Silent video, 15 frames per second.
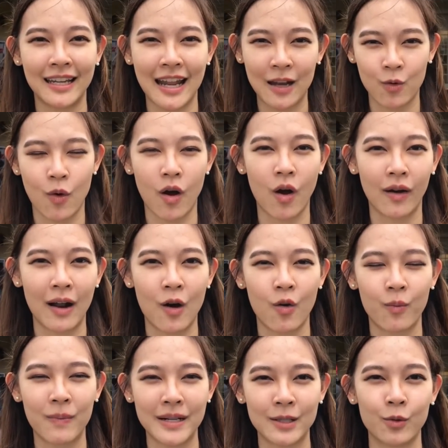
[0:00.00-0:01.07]
ในหลวงของเรา
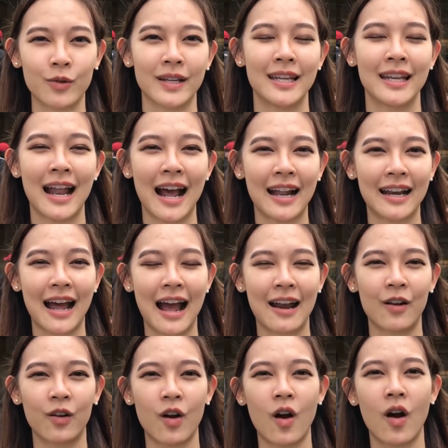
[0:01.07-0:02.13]
ประสูติที่นั่นนะ
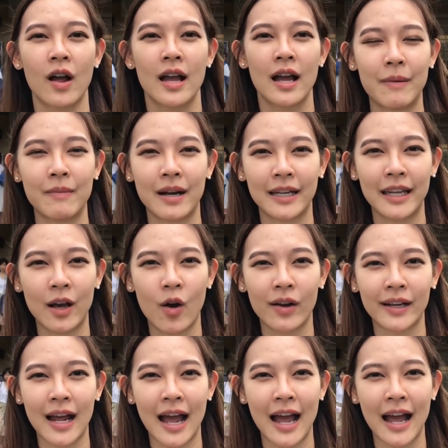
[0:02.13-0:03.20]
คะแล้วก็เป็นเมืองที่
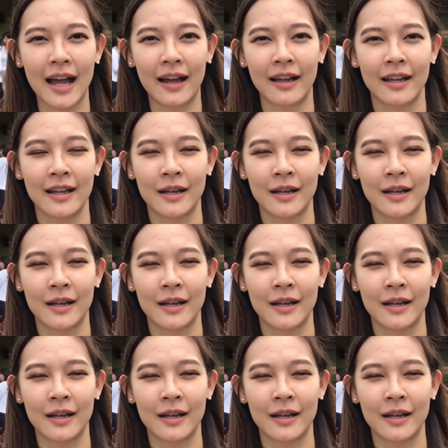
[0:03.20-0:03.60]
ค่อนข้าง